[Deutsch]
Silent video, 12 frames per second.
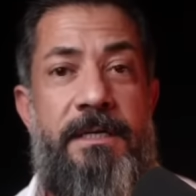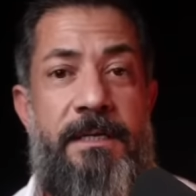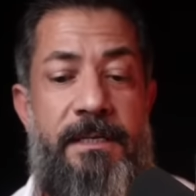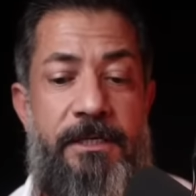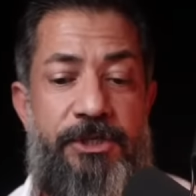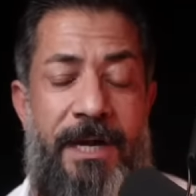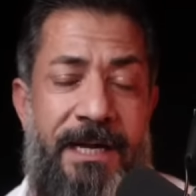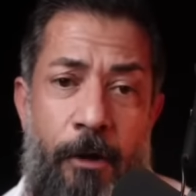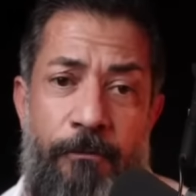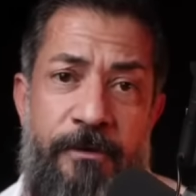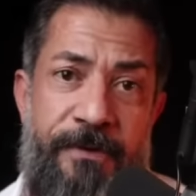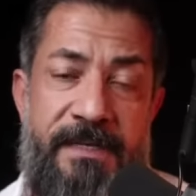stark
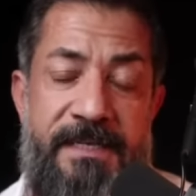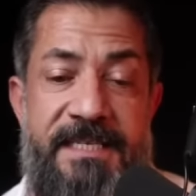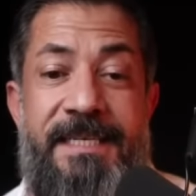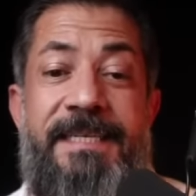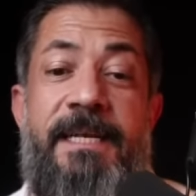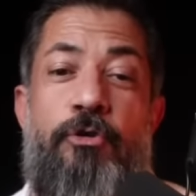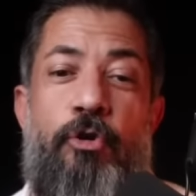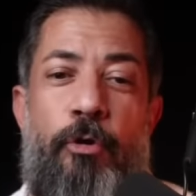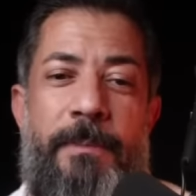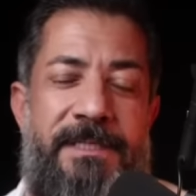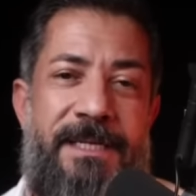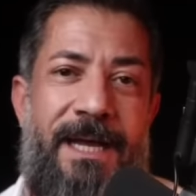aufgefallen, dass in den
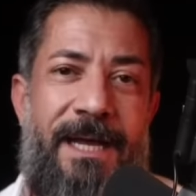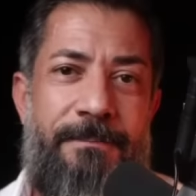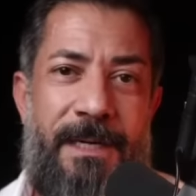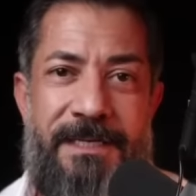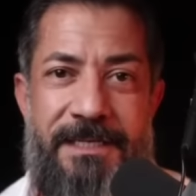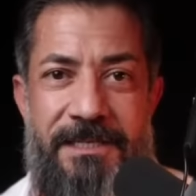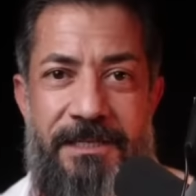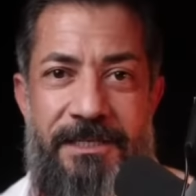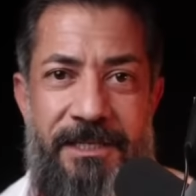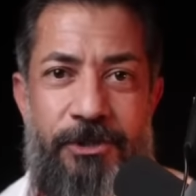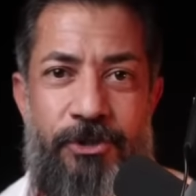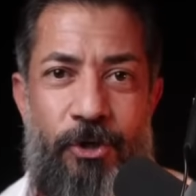Kommentaren bei diesen
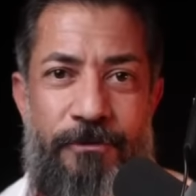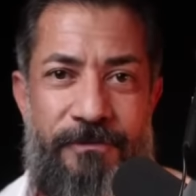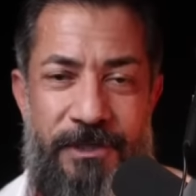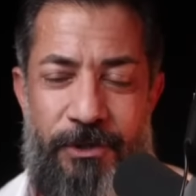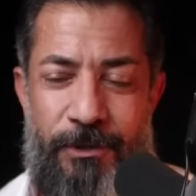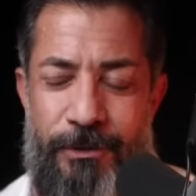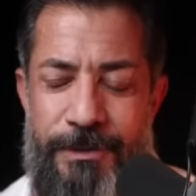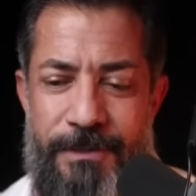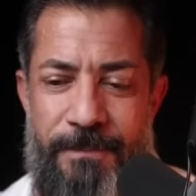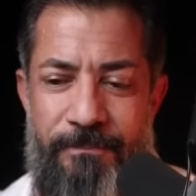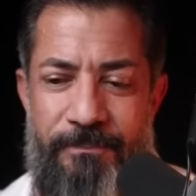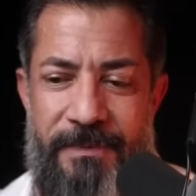TikTok-Videos
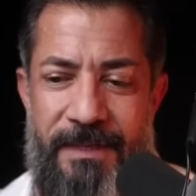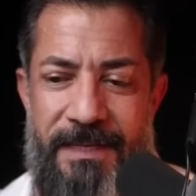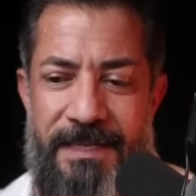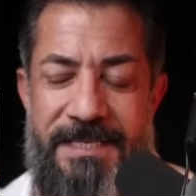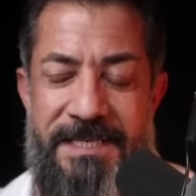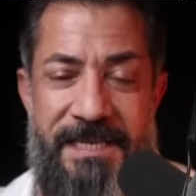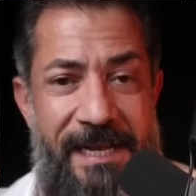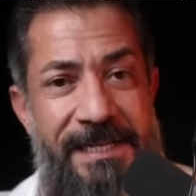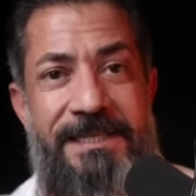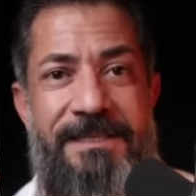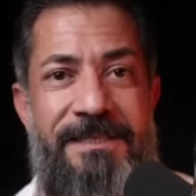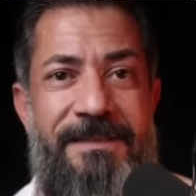
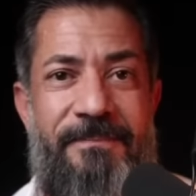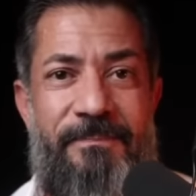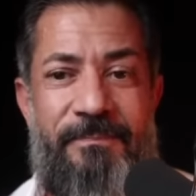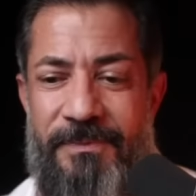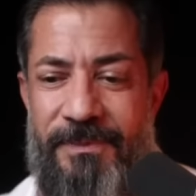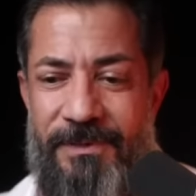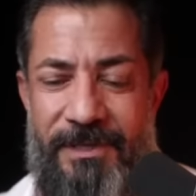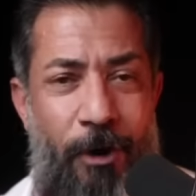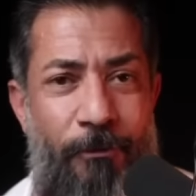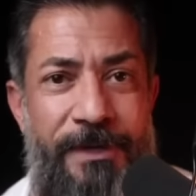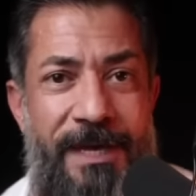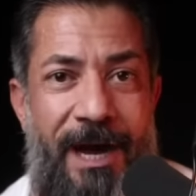selten
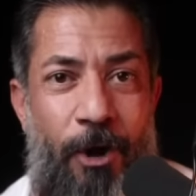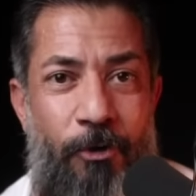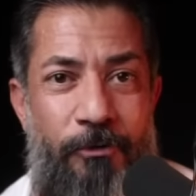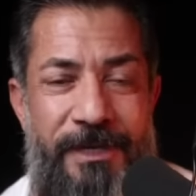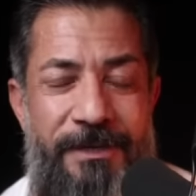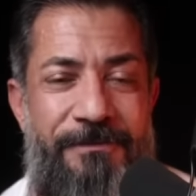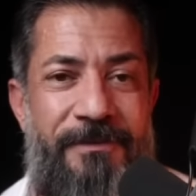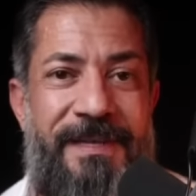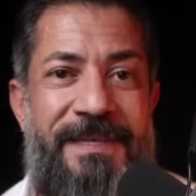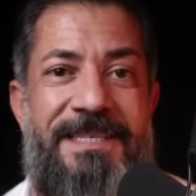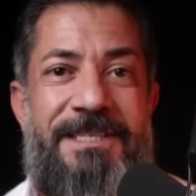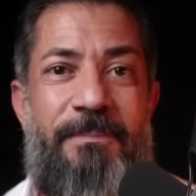draufgehauen wird, wie wenn
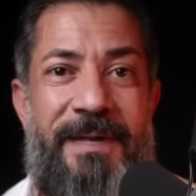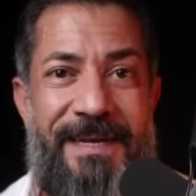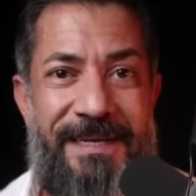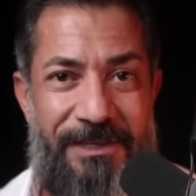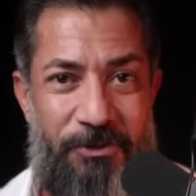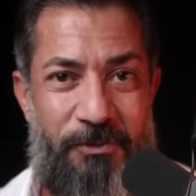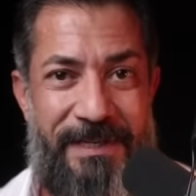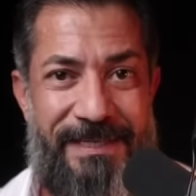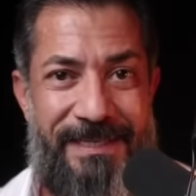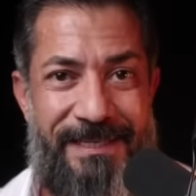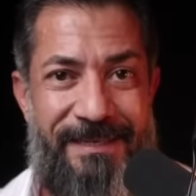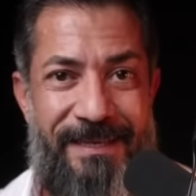jetzt Männer darüber
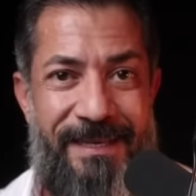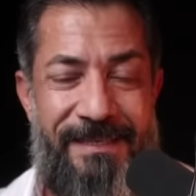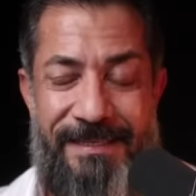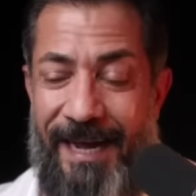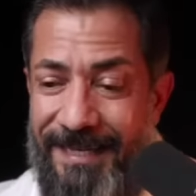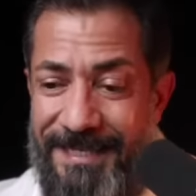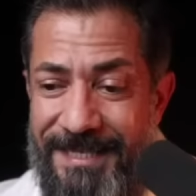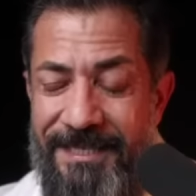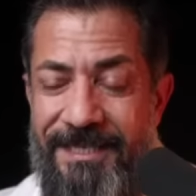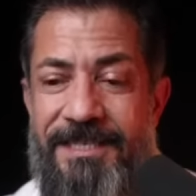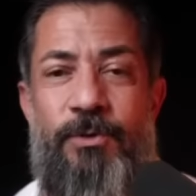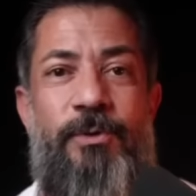reden. Da ist es
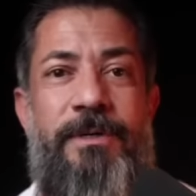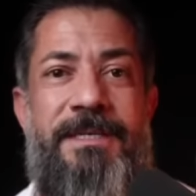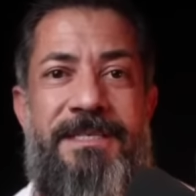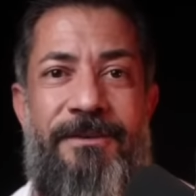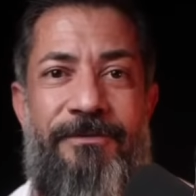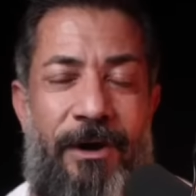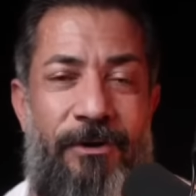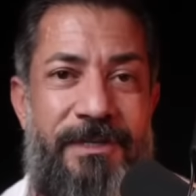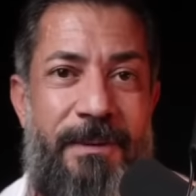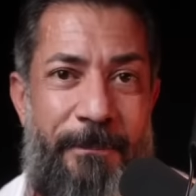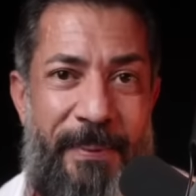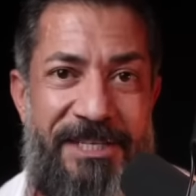nicht so, dass die Frauen
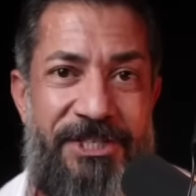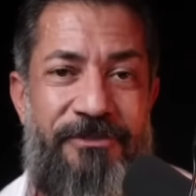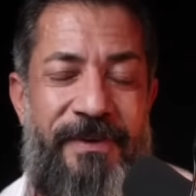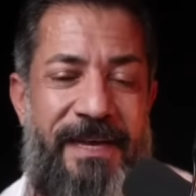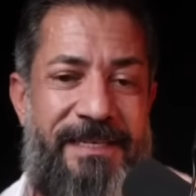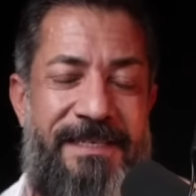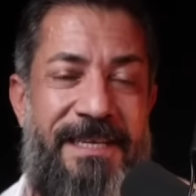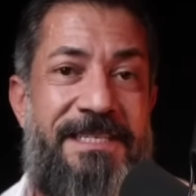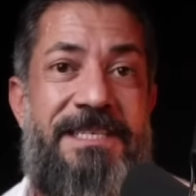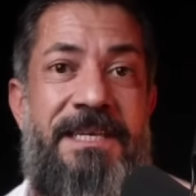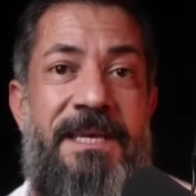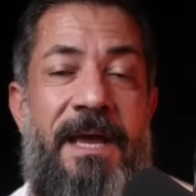gebasht werden, dass
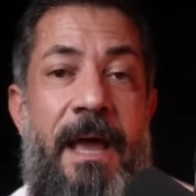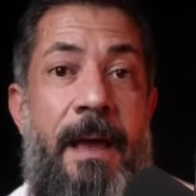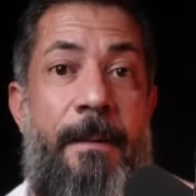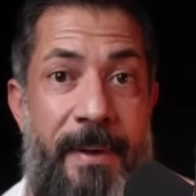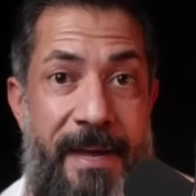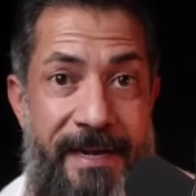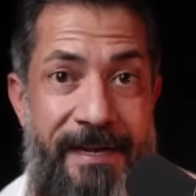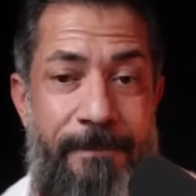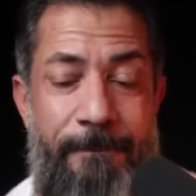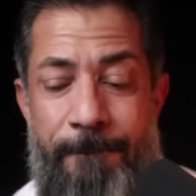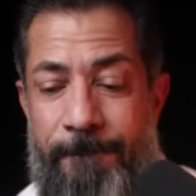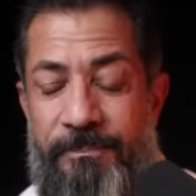sie
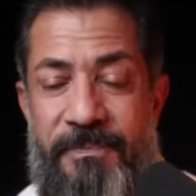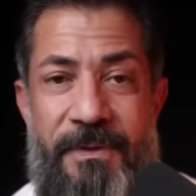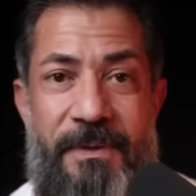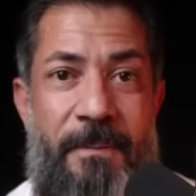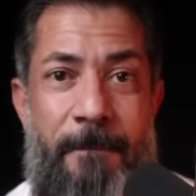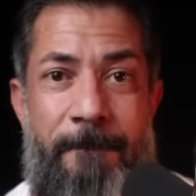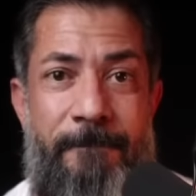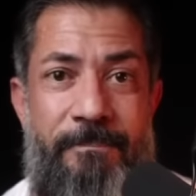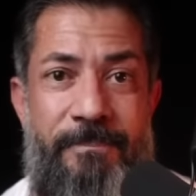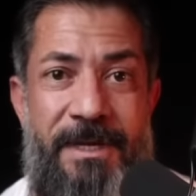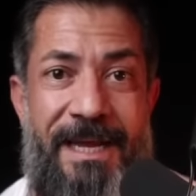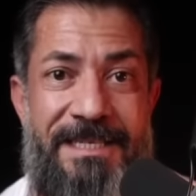Männer
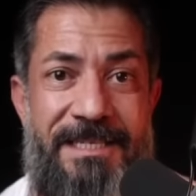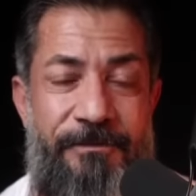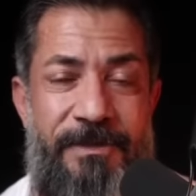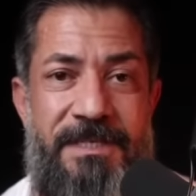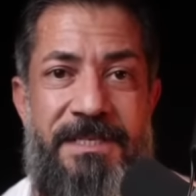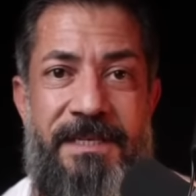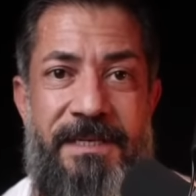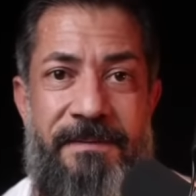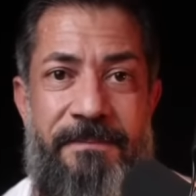klassifizieren.